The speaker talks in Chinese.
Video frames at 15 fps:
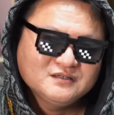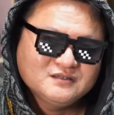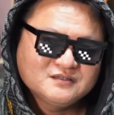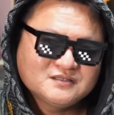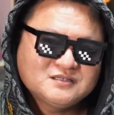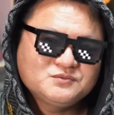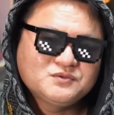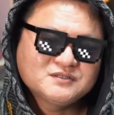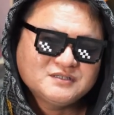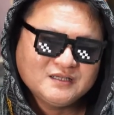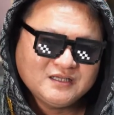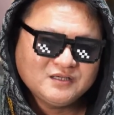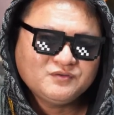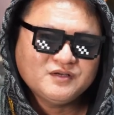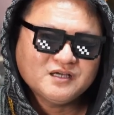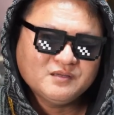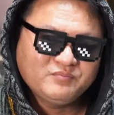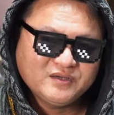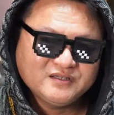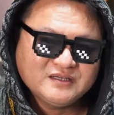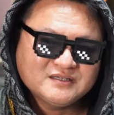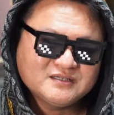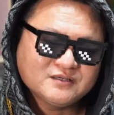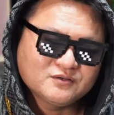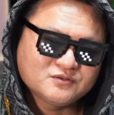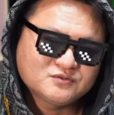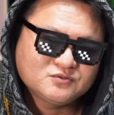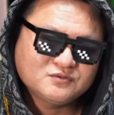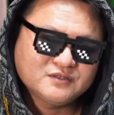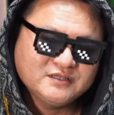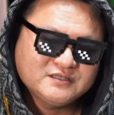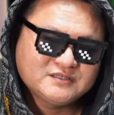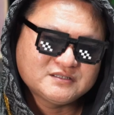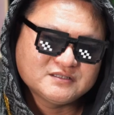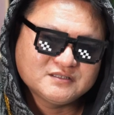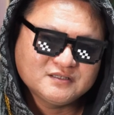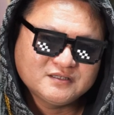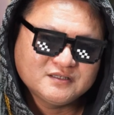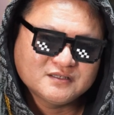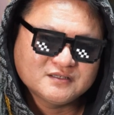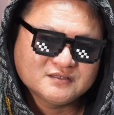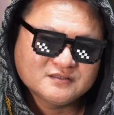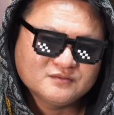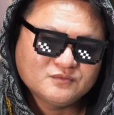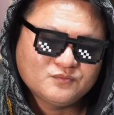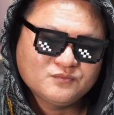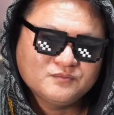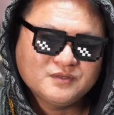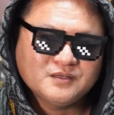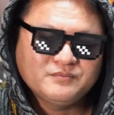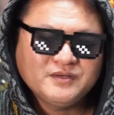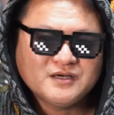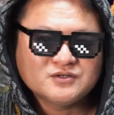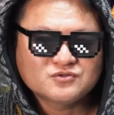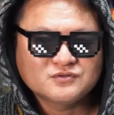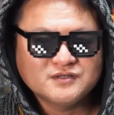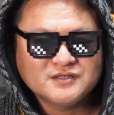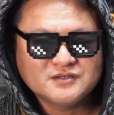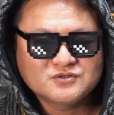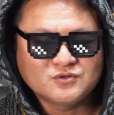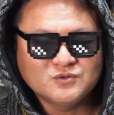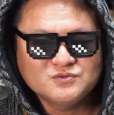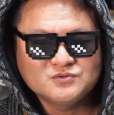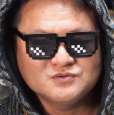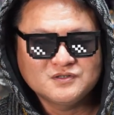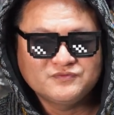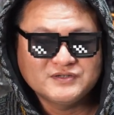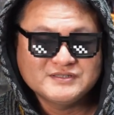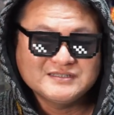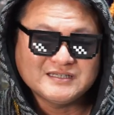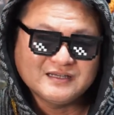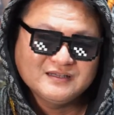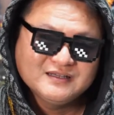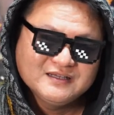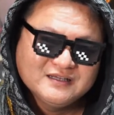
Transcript: 而是我在另外一个平台上有做了一集的一个呃 Mega t r o n 的一个重图的分享。